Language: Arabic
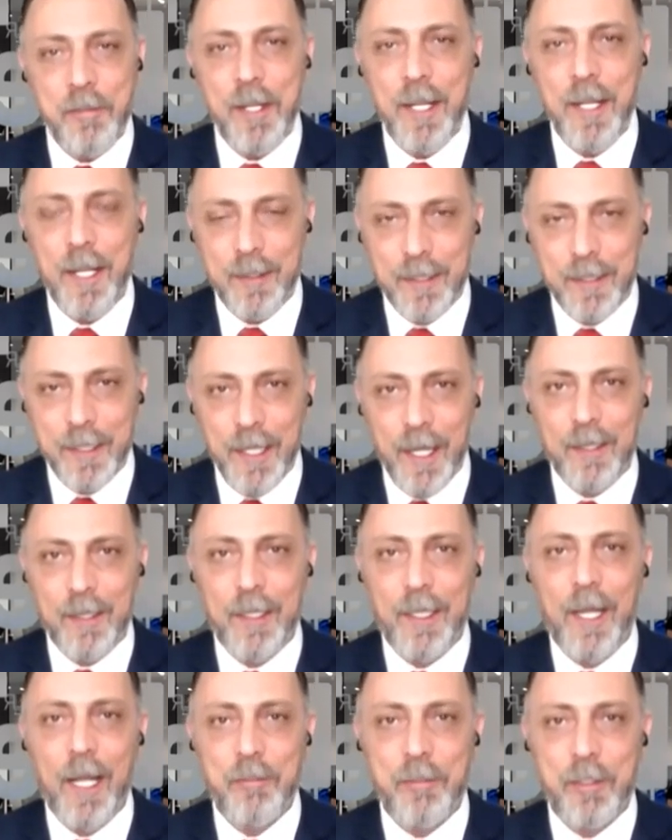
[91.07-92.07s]
في
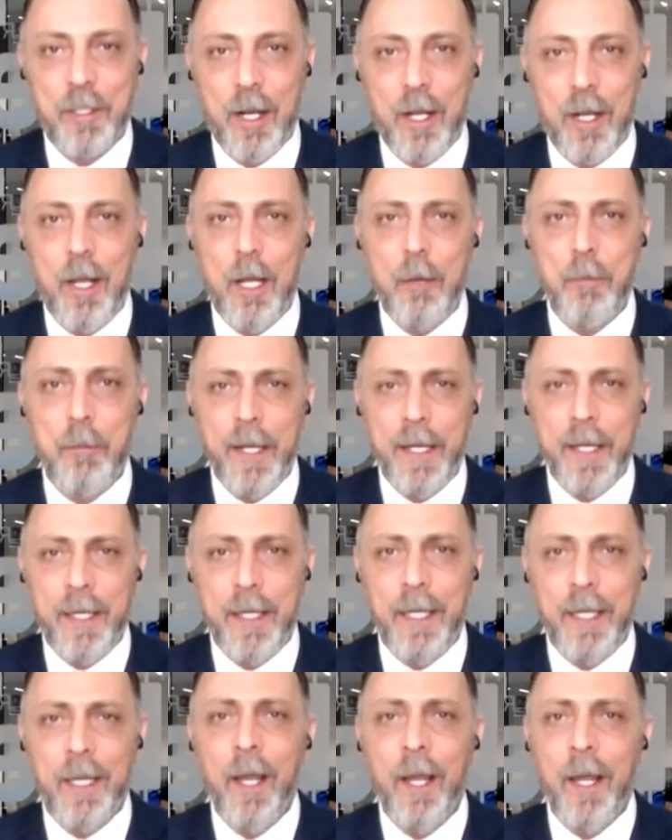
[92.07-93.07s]
الاحتياطي الفدرالي
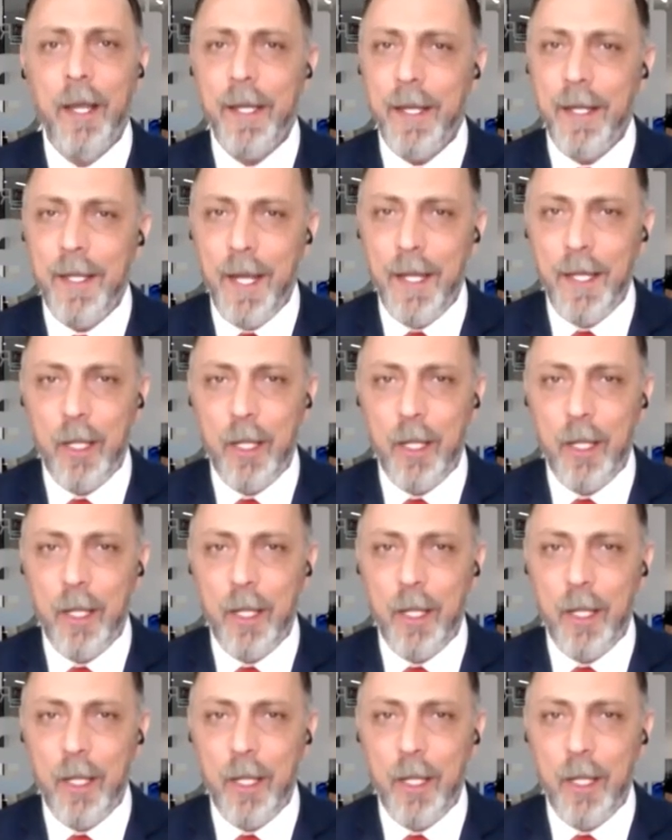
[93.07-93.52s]
الامريكي نعم.